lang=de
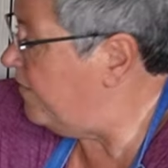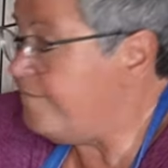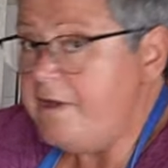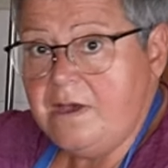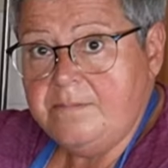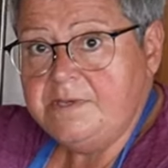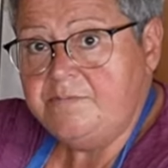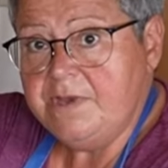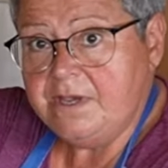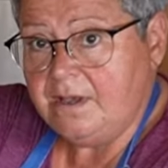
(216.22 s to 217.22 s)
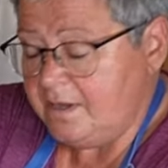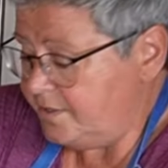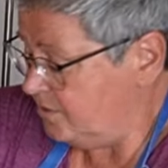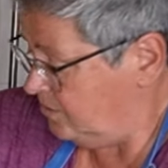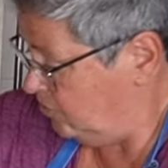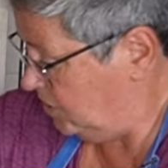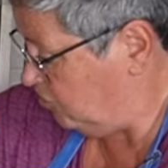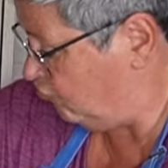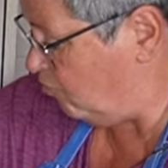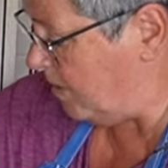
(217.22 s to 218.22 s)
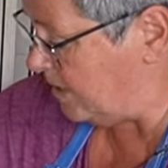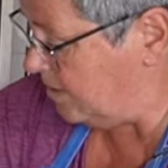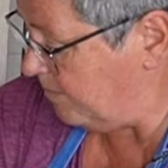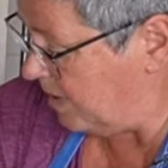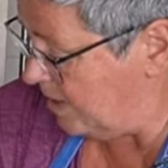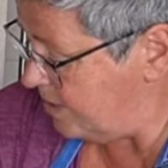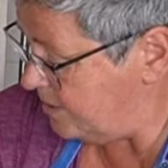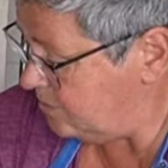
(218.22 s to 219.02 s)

Pfeffer habe ich mir gerade hier schon mal gemahlen.